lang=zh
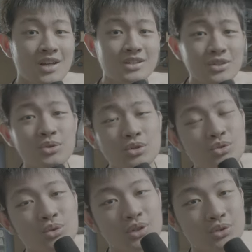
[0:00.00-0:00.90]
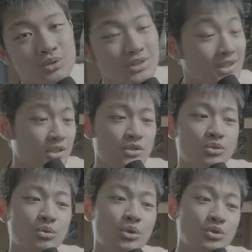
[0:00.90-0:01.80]
这个月做很多事情，就是
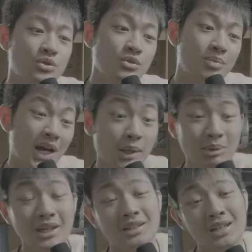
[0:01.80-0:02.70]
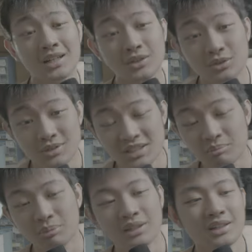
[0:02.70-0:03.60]
我有去拍片啊，有剪
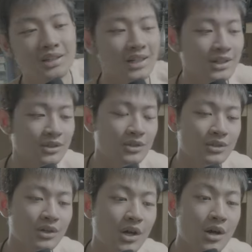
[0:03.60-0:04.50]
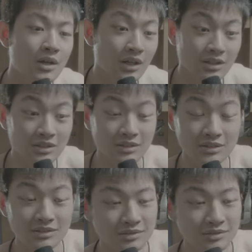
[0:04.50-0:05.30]
片啊，有呃，